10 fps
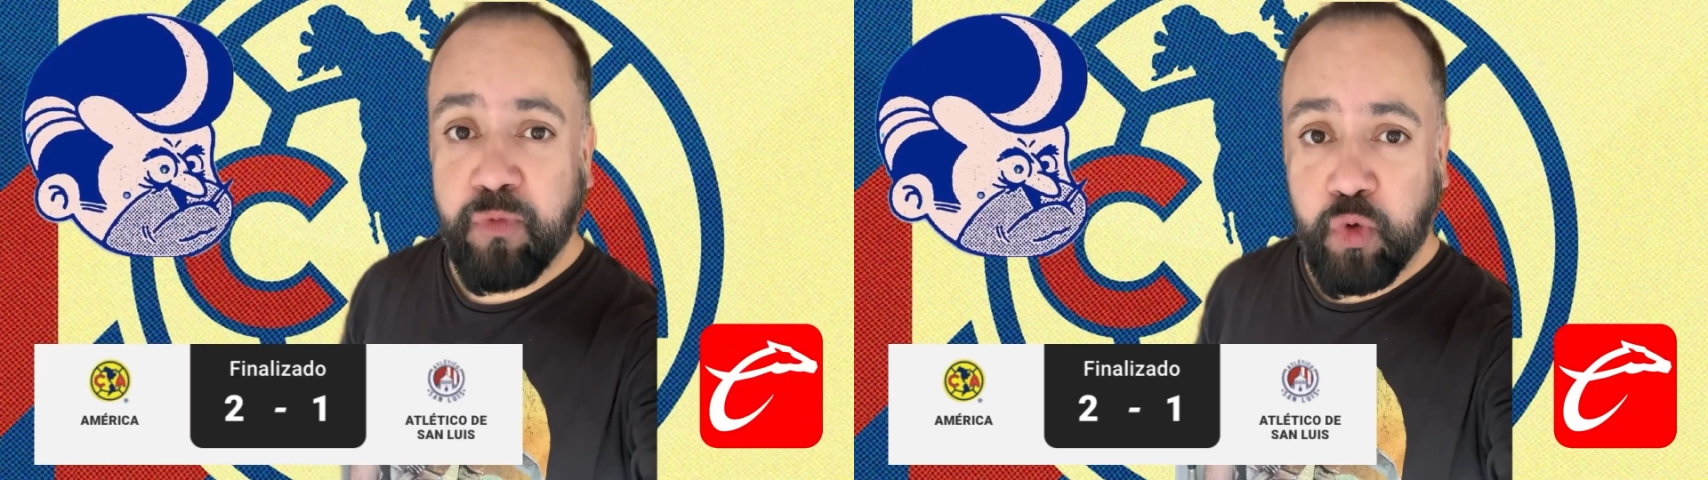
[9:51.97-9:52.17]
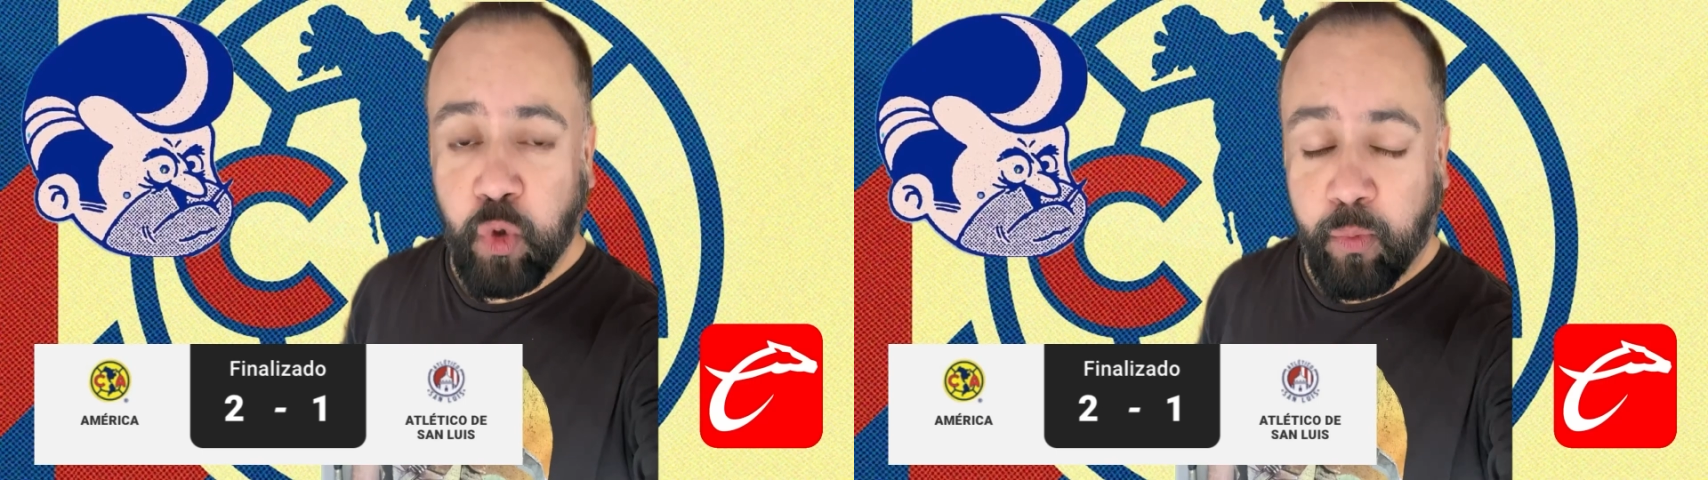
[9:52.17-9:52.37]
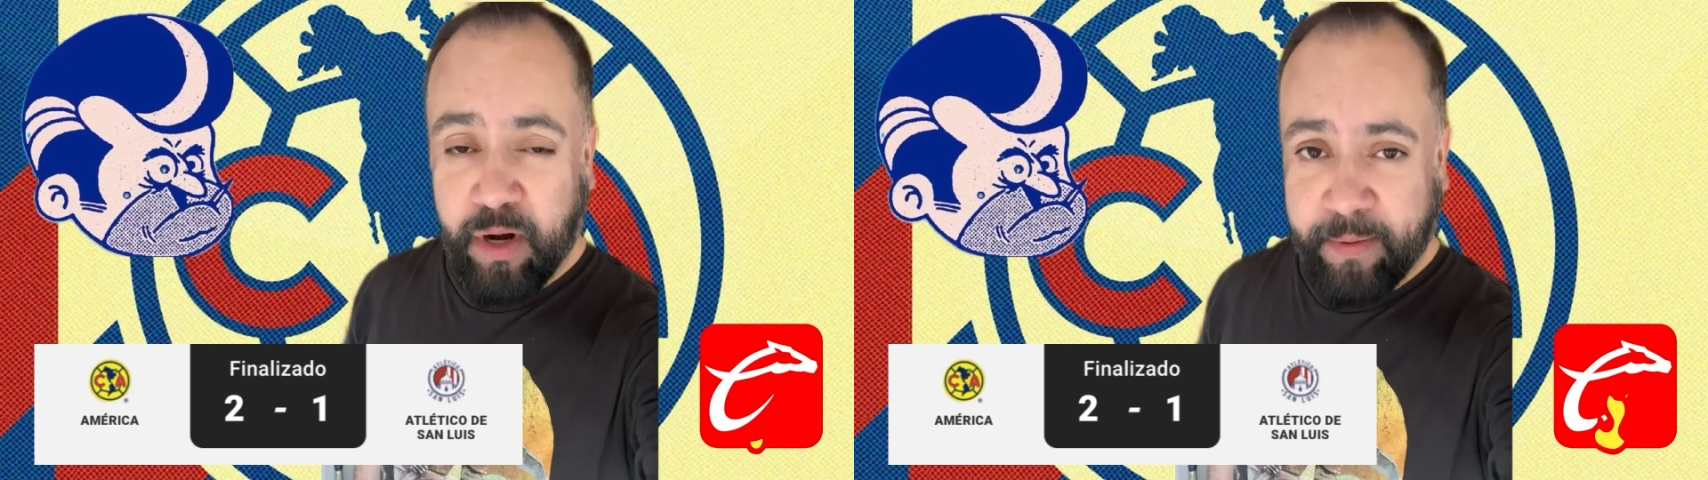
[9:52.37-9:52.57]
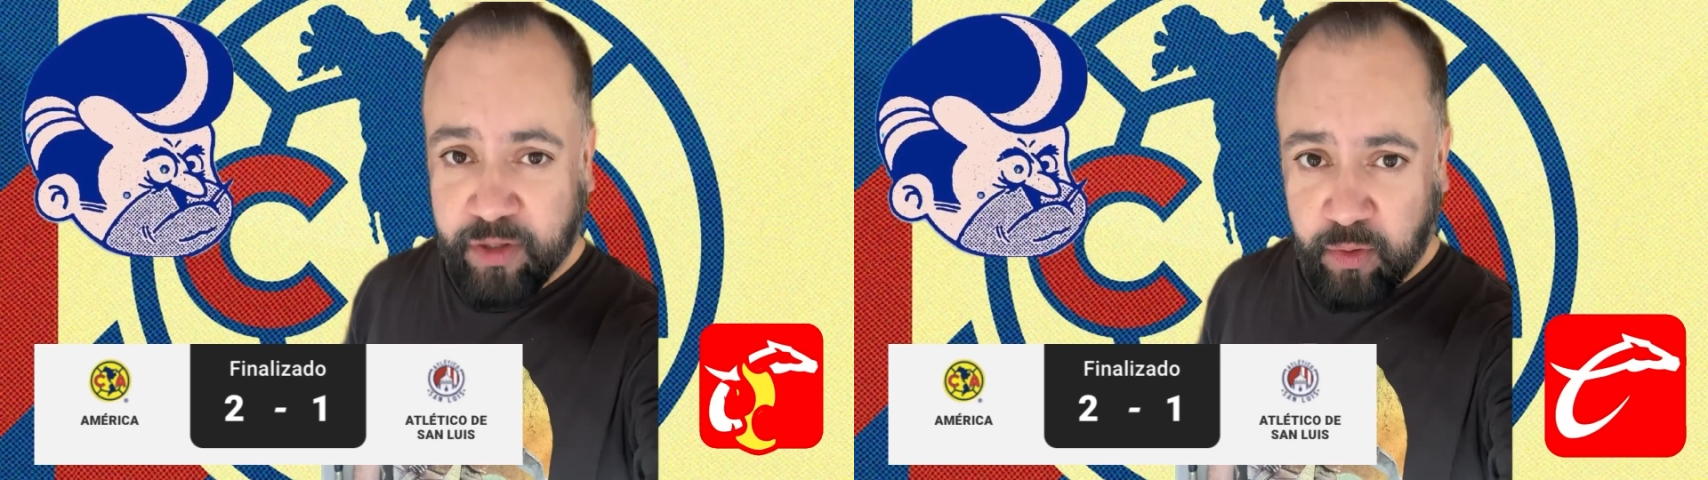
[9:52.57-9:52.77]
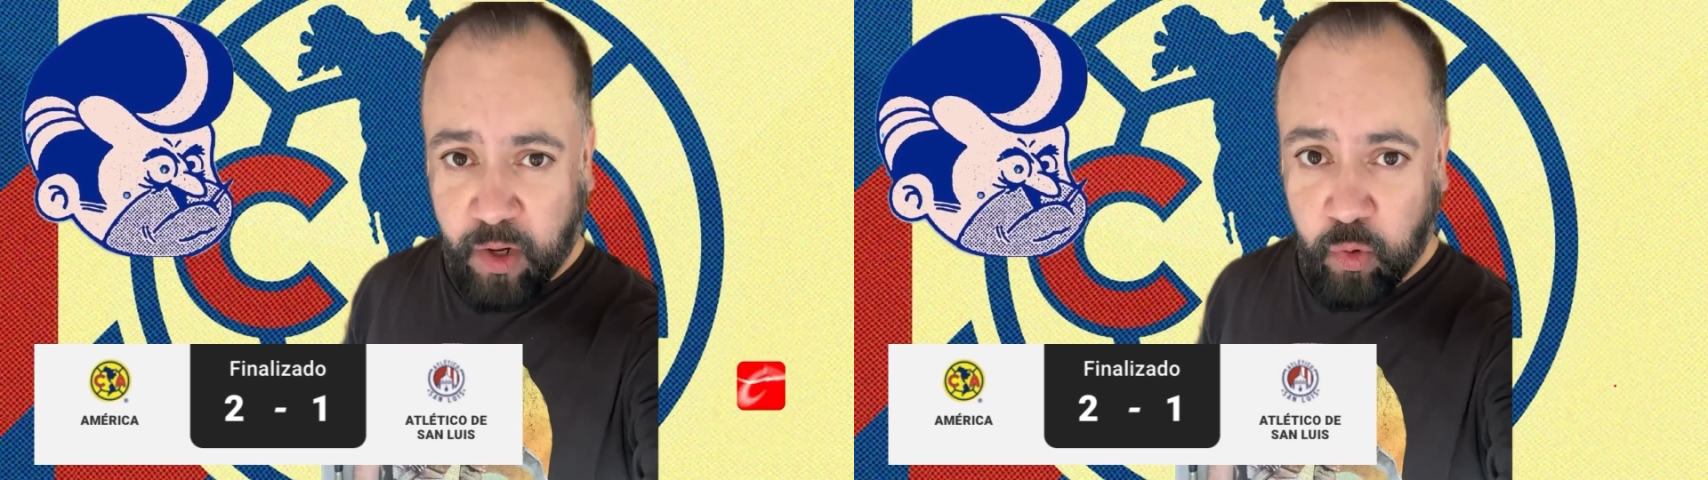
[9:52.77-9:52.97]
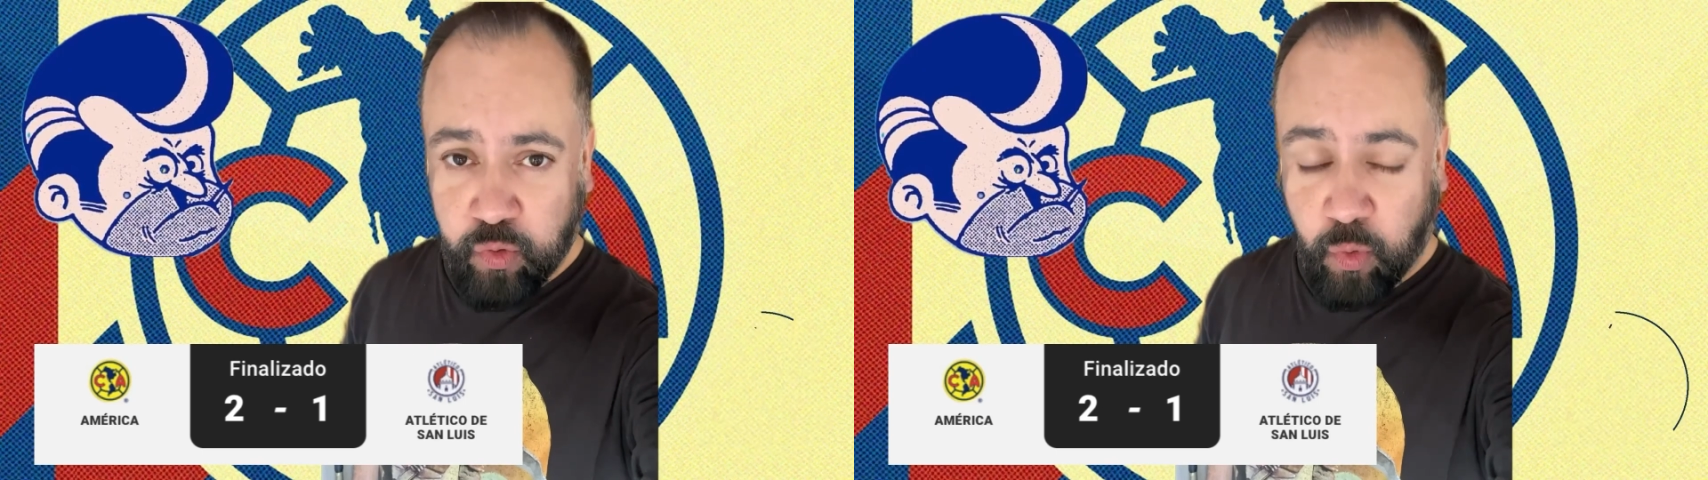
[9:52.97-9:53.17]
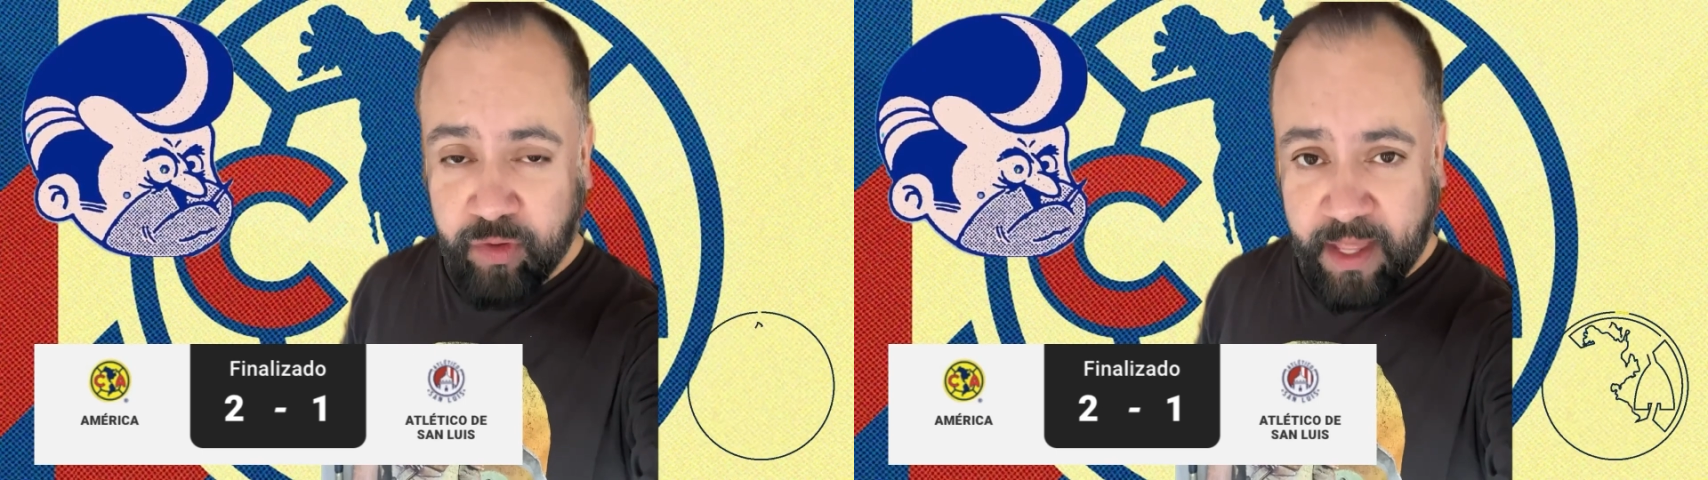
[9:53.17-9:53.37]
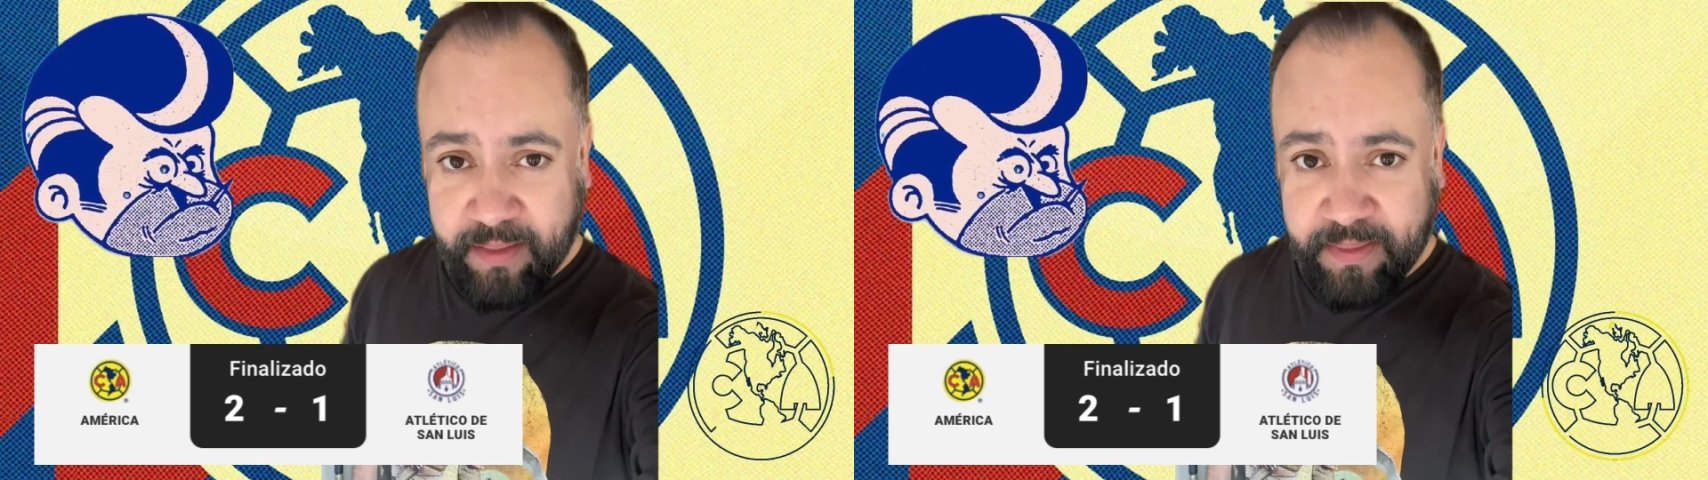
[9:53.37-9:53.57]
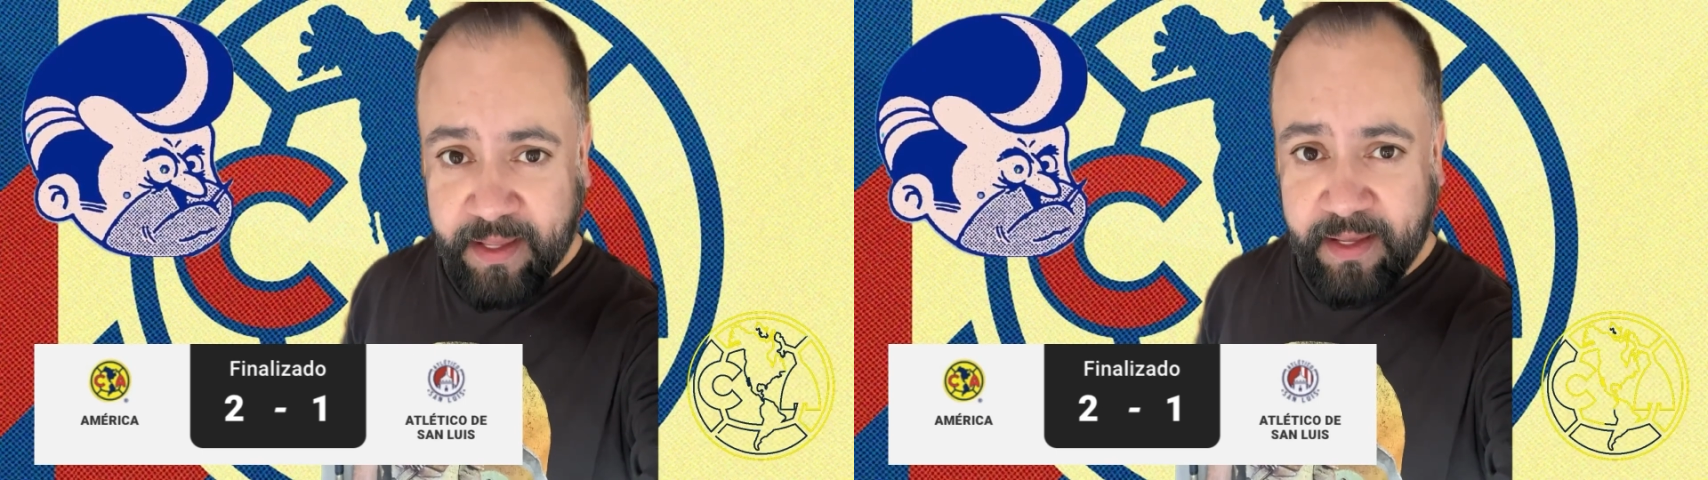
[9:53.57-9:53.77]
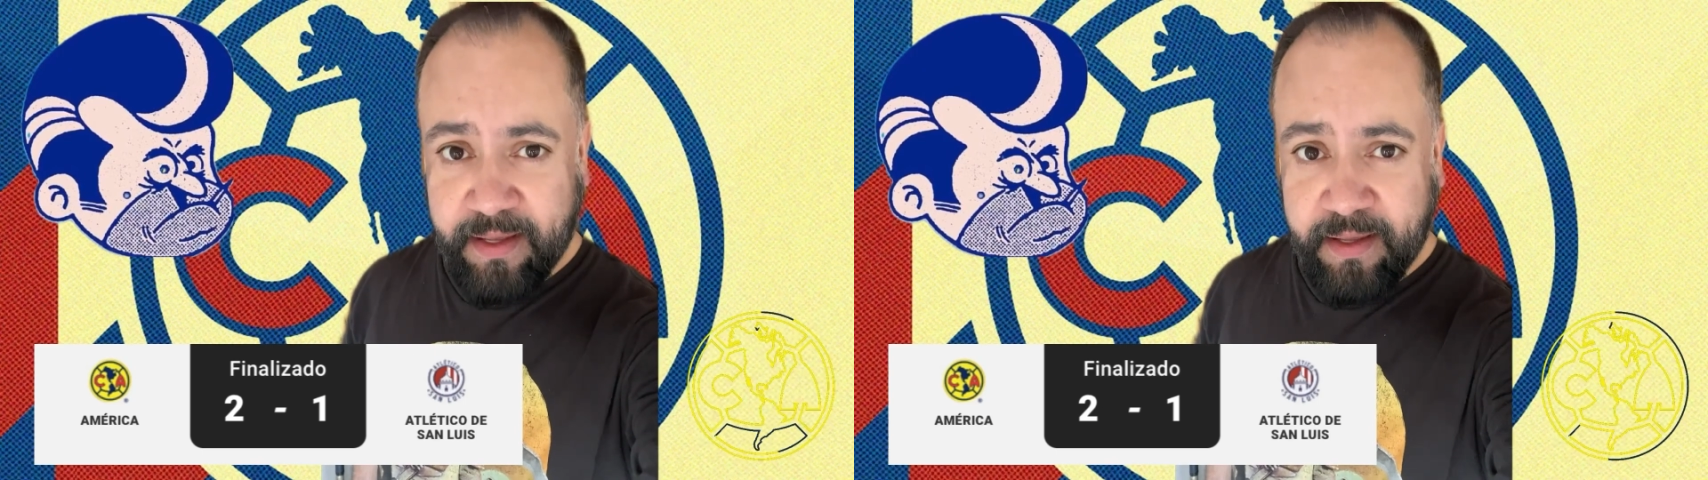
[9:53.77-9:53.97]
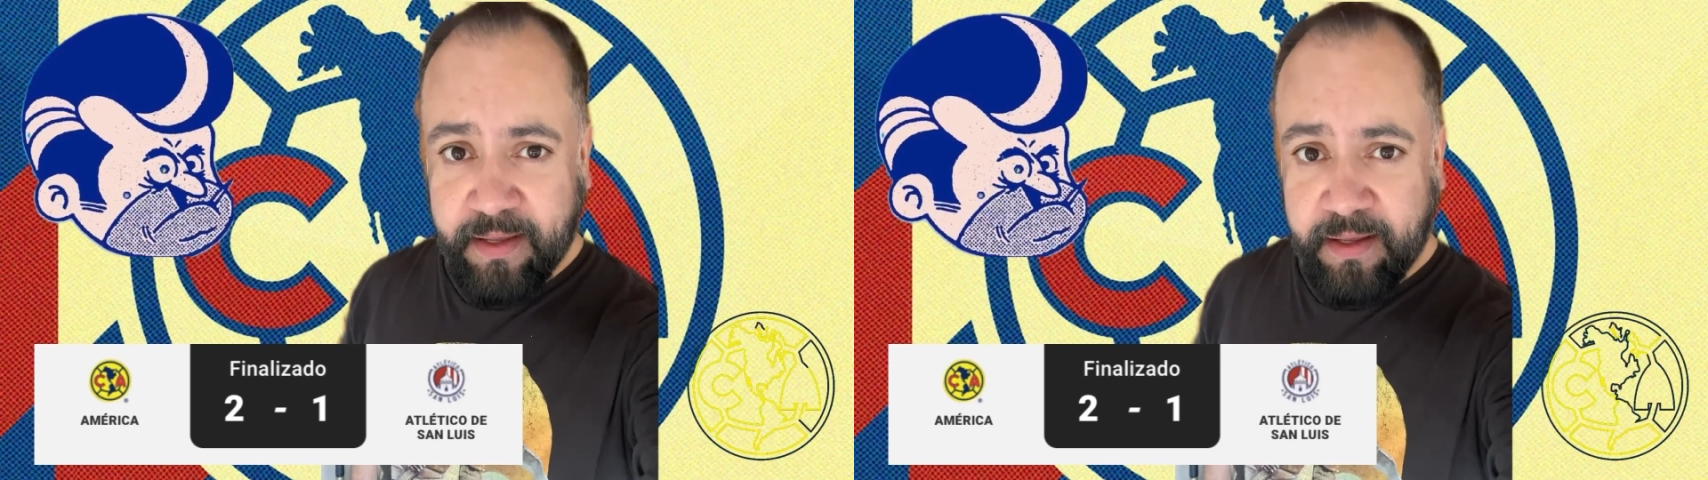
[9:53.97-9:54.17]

tuvo una victoria contundente.